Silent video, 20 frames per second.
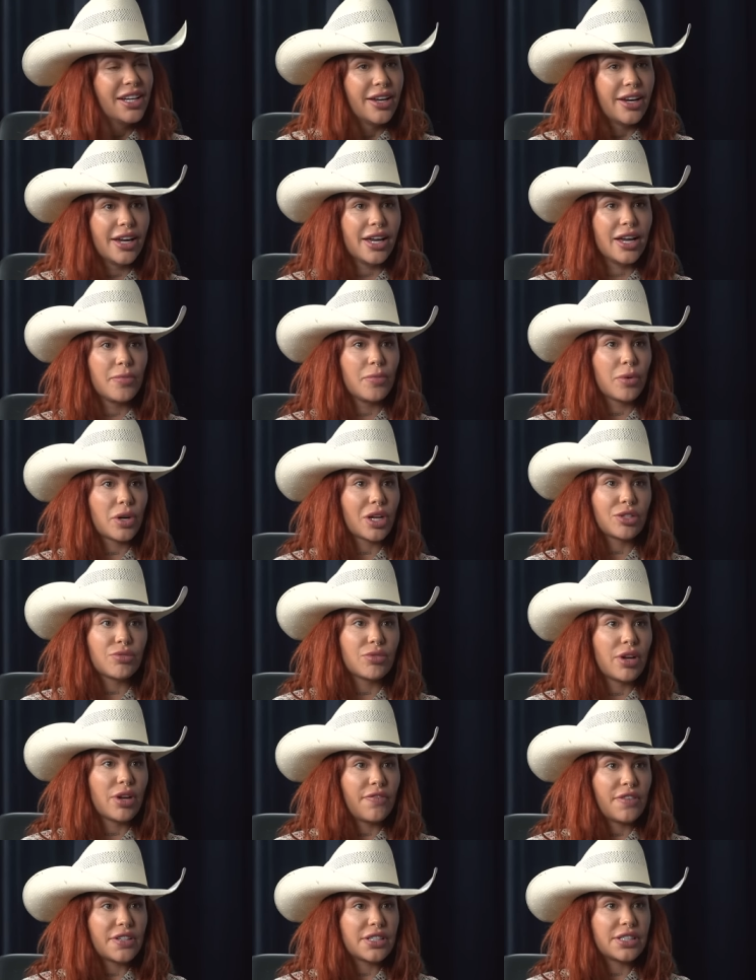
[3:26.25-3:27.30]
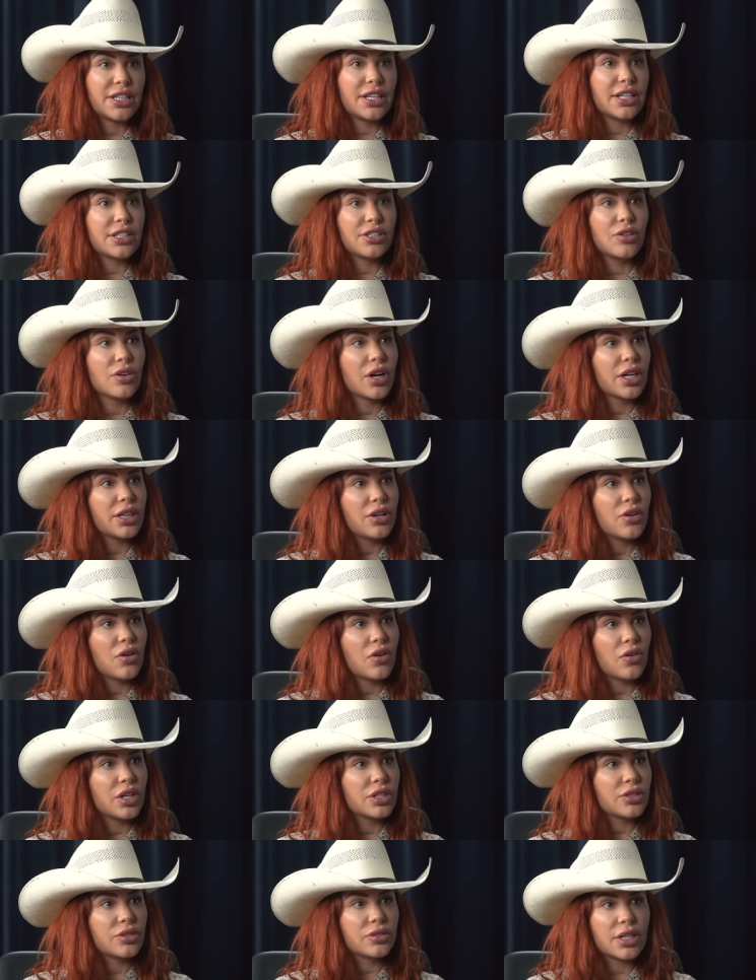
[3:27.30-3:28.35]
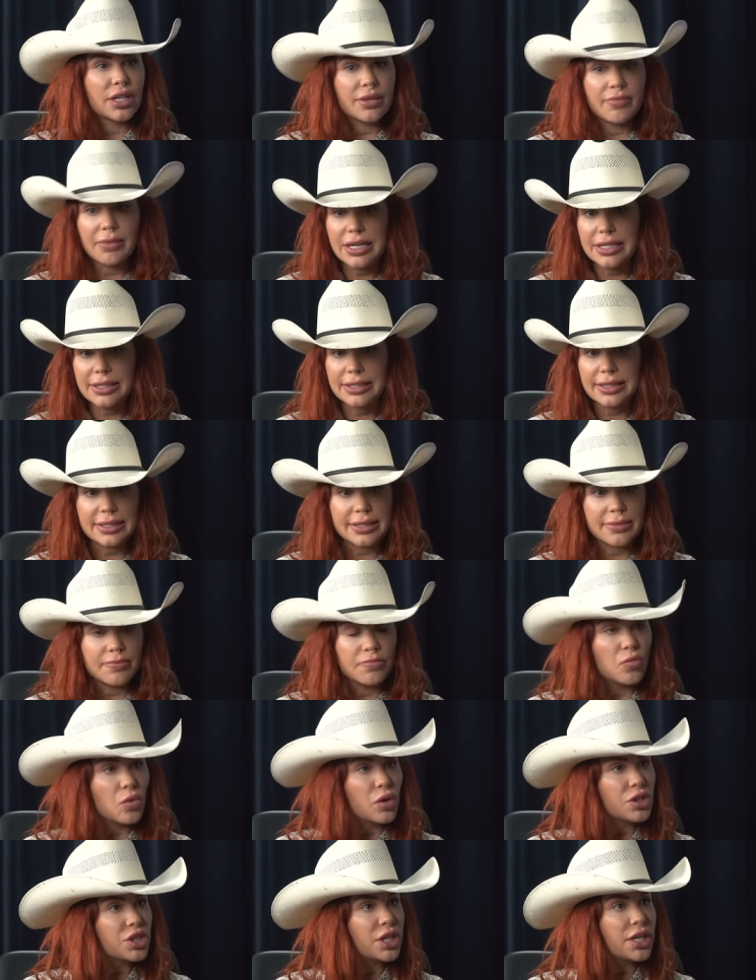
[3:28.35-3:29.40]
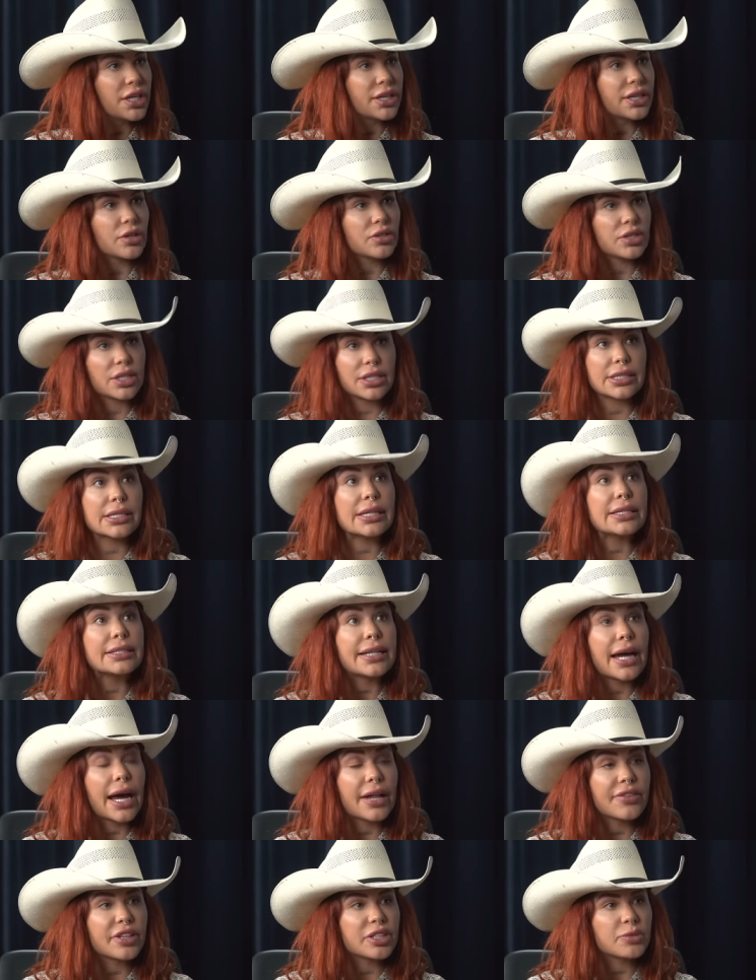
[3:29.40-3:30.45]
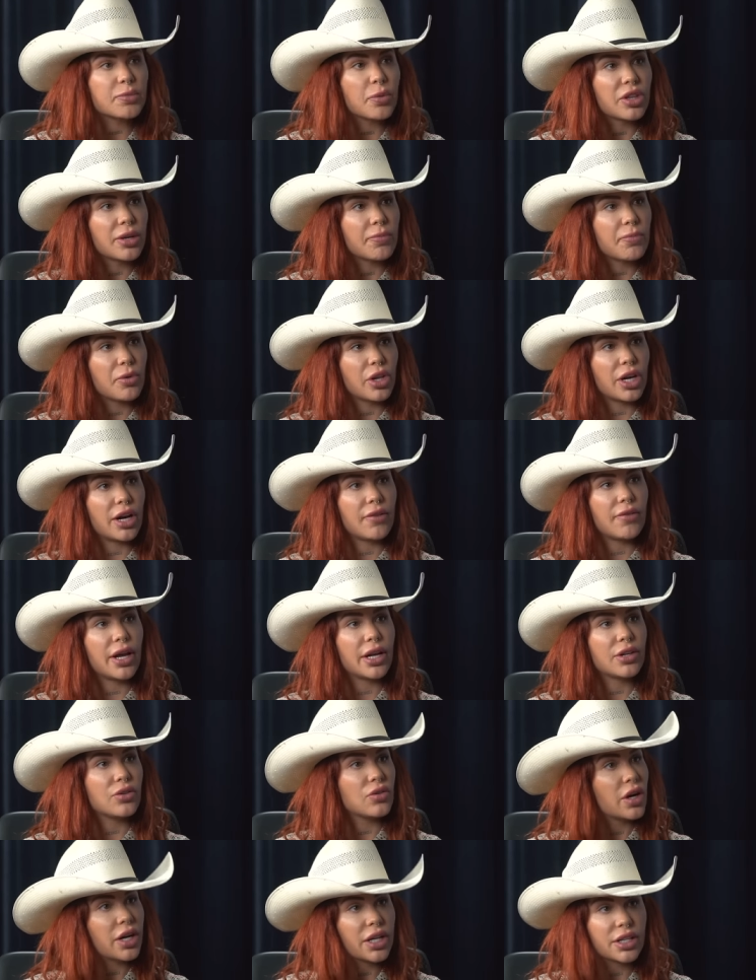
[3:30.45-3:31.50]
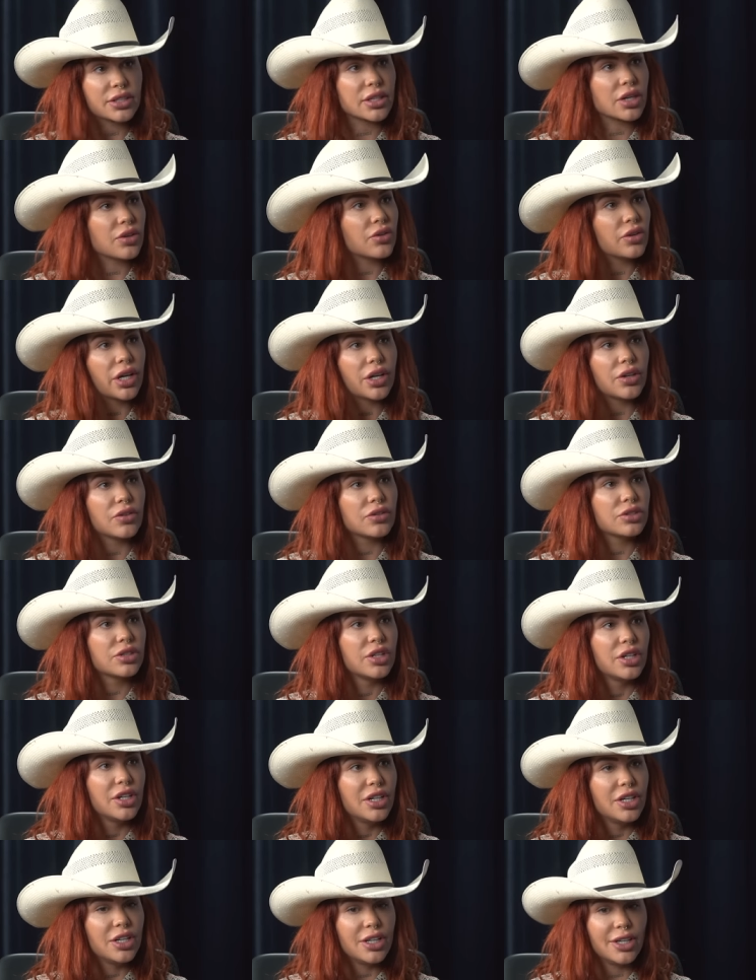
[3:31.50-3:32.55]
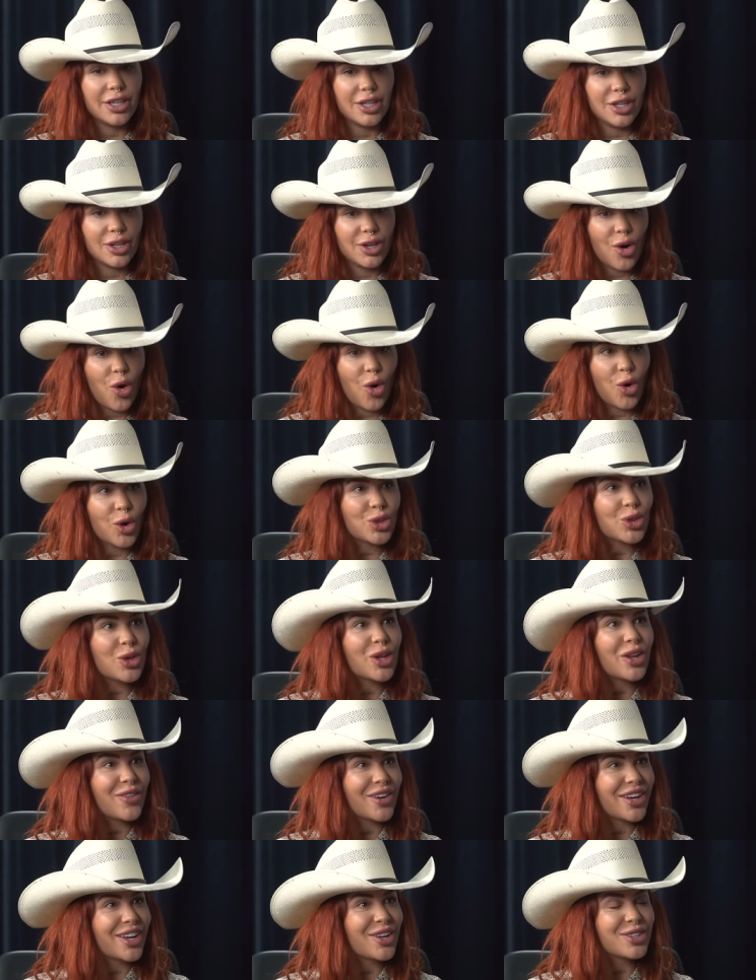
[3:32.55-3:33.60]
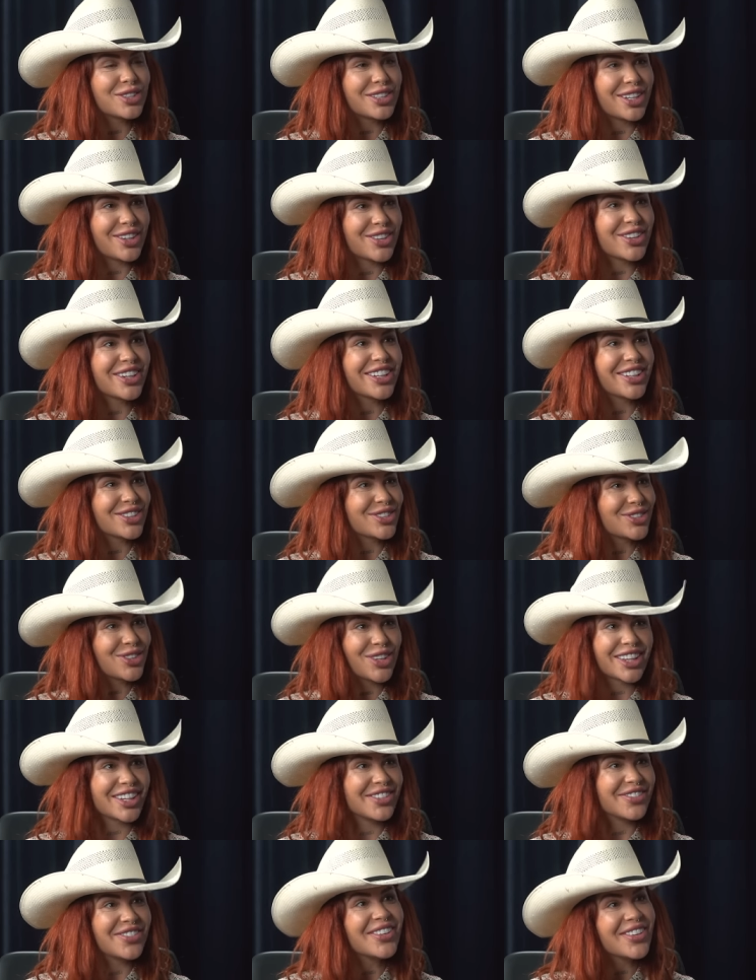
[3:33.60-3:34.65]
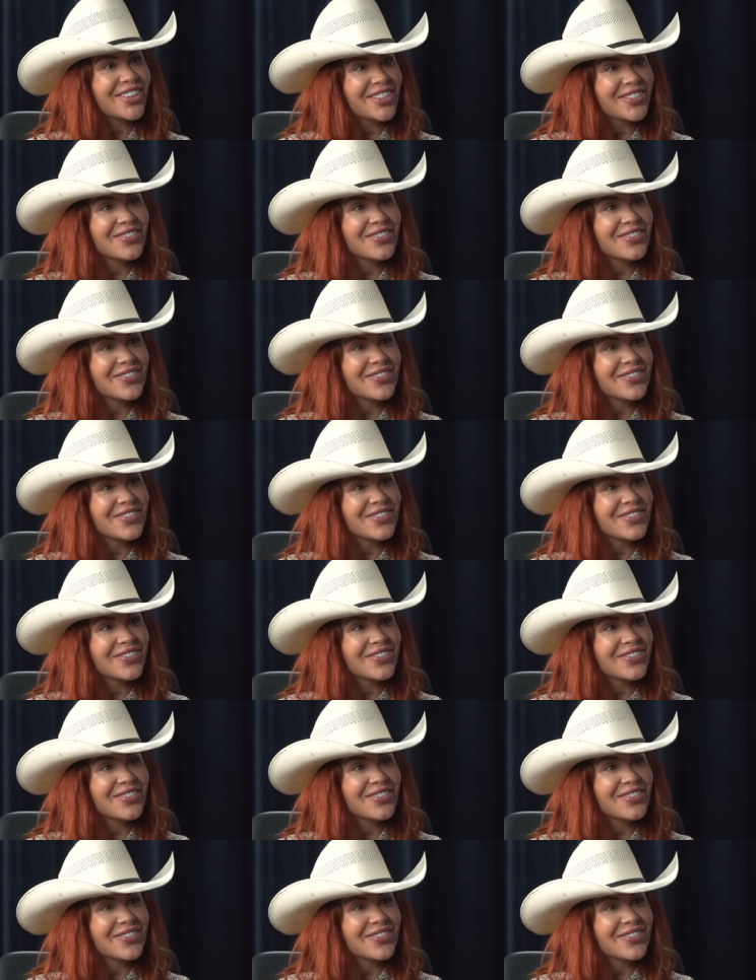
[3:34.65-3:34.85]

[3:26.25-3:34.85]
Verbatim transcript: eh, porque es una fascinación que tengo con estos animales desde muy chiquita, o sea, desde antes de poder hablar yo quería estar con ellos y hoy todavía quiero estar con ellos todo el tiempo.